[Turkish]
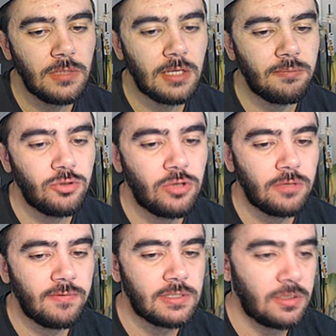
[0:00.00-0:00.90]

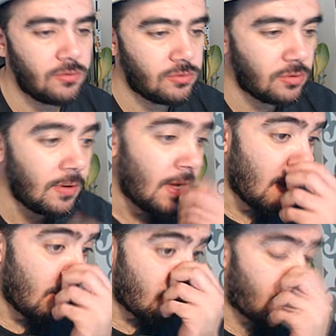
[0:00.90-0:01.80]
74 versen olsun.
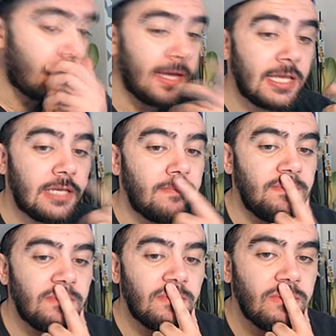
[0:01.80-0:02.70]
Koki
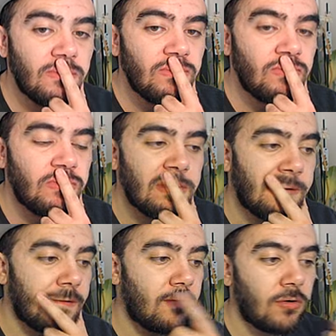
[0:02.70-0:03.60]

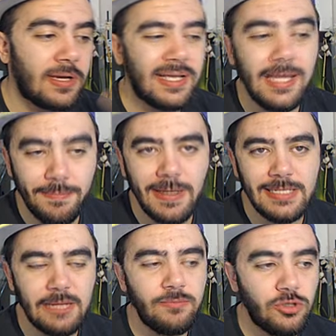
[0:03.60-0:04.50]
Kok
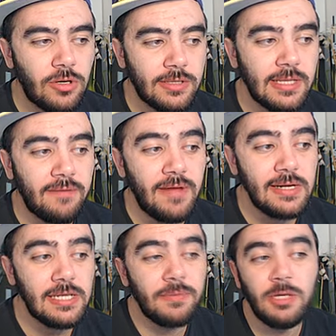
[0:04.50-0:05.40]
gitmez 74'e de
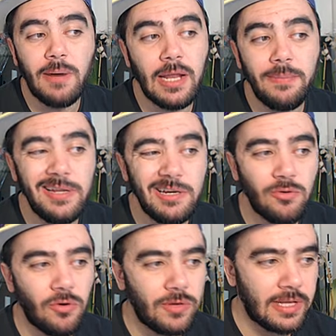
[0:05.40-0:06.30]
versem kimi alabilirim
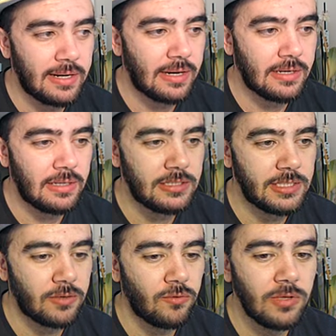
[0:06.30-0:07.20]
ki onun yerine
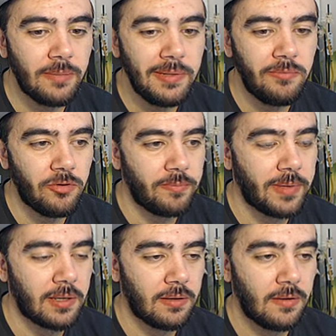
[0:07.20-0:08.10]
arkadaşlar? Onu da bilmiyorum
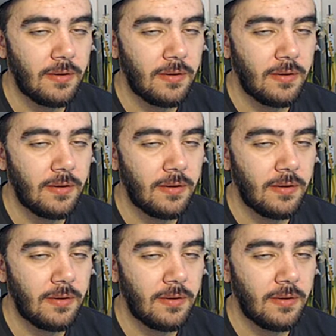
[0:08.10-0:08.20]
pek.